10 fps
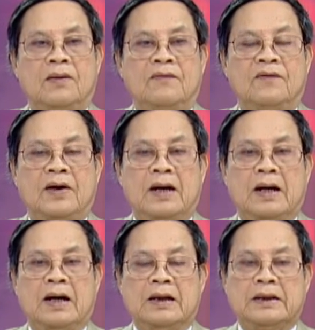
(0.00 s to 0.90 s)

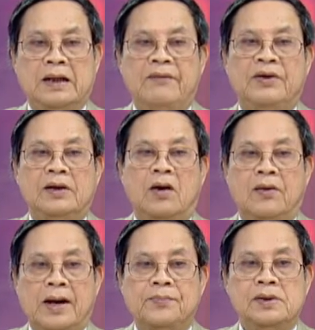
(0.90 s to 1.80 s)
và Cleven họ
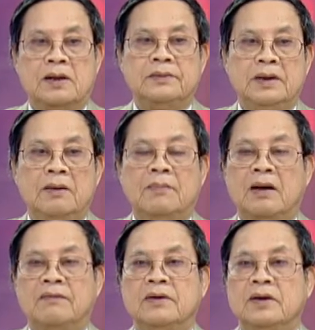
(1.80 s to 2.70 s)
ghép được nhưng
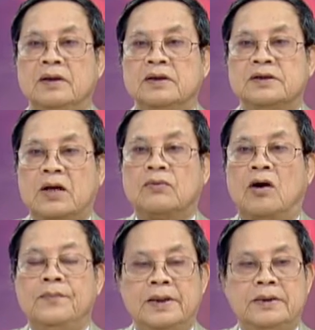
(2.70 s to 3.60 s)
mà sau
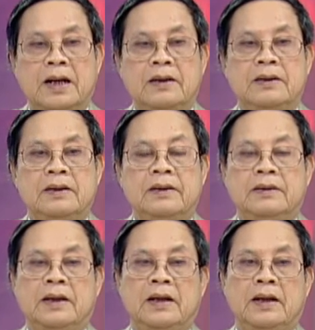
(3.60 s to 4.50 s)
đó biến chứng
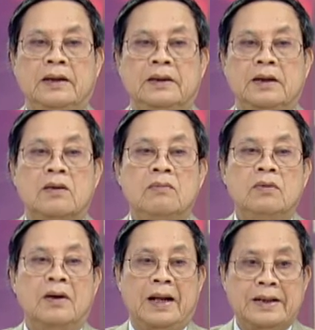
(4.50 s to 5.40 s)
thì tự cung
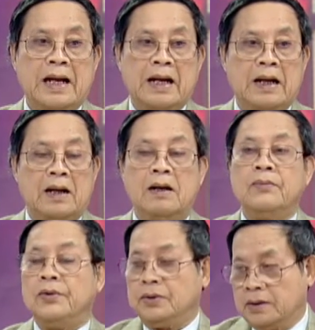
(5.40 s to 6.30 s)
mà lấy ra là không
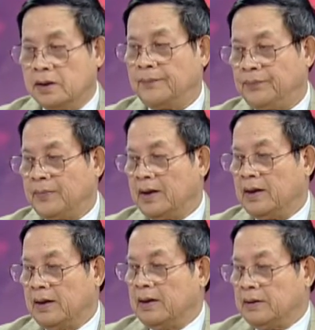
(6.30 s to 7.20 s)
có giữ được
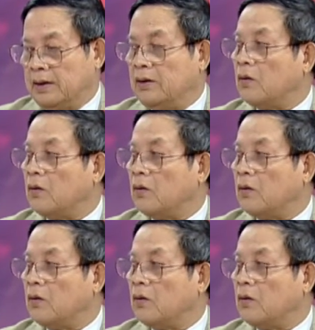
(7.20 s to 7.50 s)
thì yeah.